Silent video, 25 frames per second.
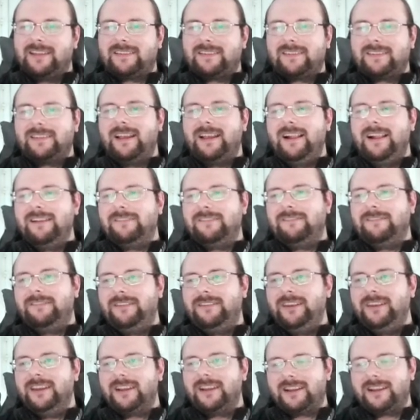das ist
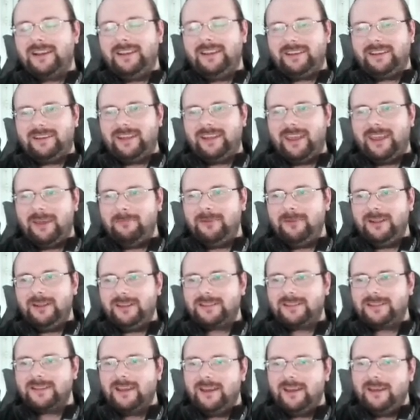halt wirklich
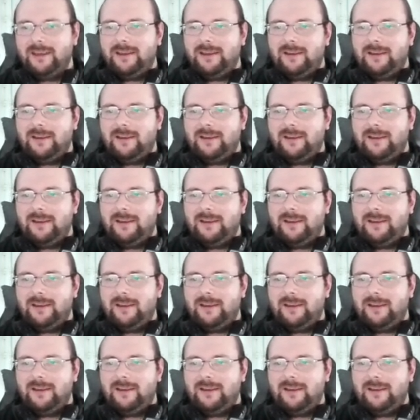dämlich,